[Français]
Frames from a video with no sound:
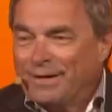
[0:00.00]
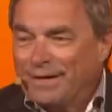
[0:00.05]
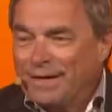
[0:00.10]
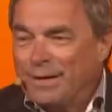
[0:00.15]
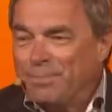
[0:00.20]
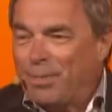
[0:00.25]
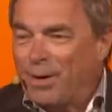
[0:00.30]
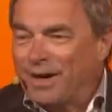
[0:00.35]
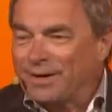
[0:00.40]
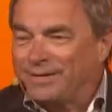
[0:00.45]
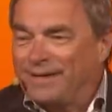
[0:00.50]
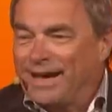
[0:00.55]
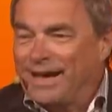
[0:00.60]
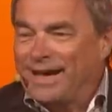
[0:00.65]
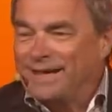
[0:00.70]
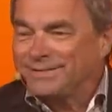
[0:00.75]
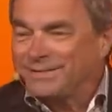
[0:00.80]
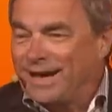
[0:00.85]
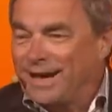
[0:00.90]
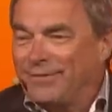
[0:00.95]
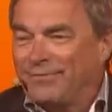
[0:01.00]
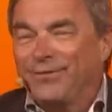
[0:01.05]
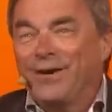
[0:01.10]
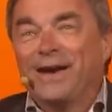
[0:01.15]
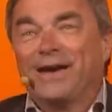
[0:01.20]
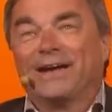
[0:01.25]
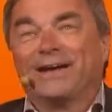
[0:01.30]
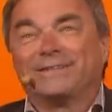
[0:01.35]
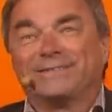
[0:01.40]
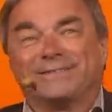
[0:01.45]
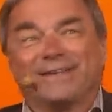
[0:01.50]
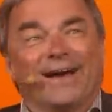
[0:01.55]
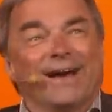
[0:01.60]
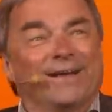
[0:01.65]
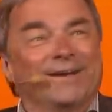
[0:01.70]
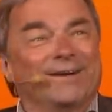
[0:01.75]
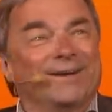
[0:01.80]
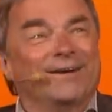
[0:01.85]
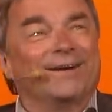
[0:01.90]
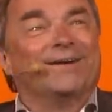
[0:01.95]
Ils partaient, les enfants, dans ce
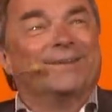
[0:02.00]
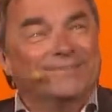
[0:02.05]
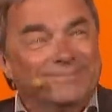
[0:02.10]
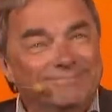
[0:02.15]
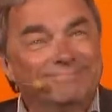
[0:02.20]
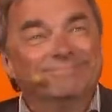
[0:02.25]
temps-là.